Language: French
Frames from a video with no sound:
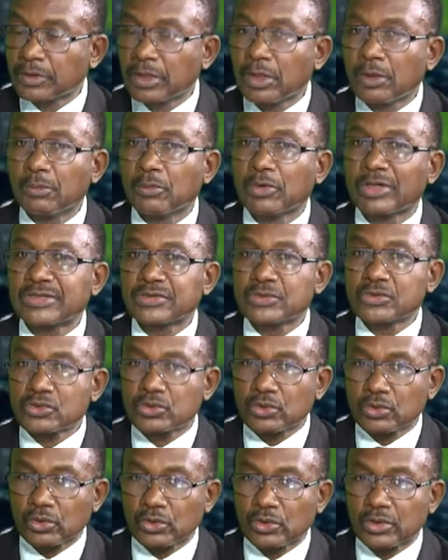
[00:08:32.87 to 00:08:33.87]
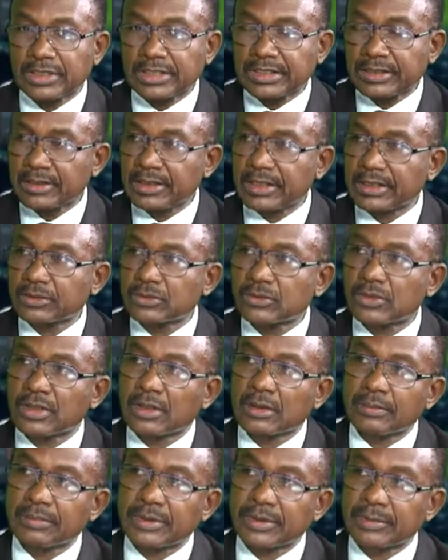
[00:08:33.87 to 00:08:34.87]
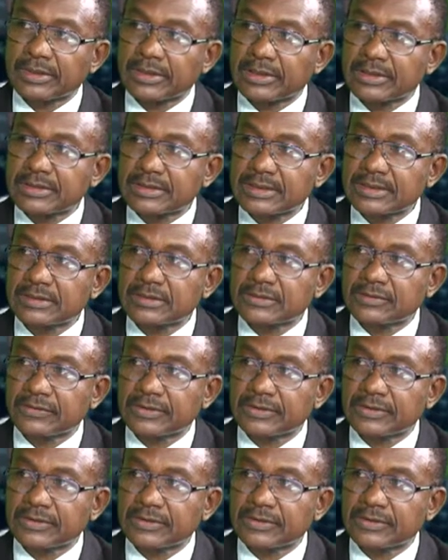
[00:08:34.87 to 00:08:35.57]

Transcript: pour être sûr que le client est en permanence satisfait.